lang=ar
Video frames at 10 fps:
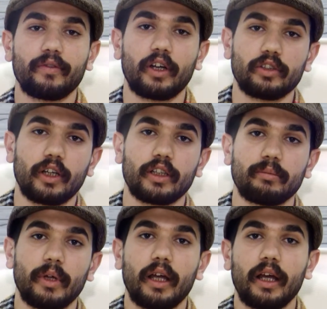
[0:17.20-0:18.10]
فقط تقييم
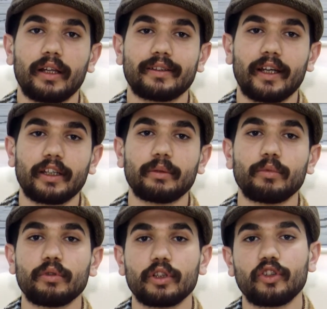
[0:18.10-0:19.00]
التقييم
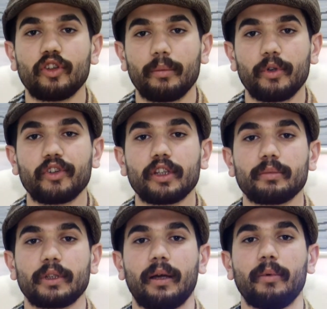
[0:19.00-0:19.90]
هو جزء بسيط
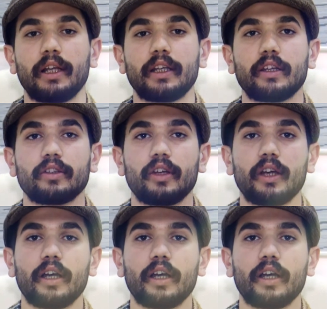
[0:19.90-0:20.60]
من عملية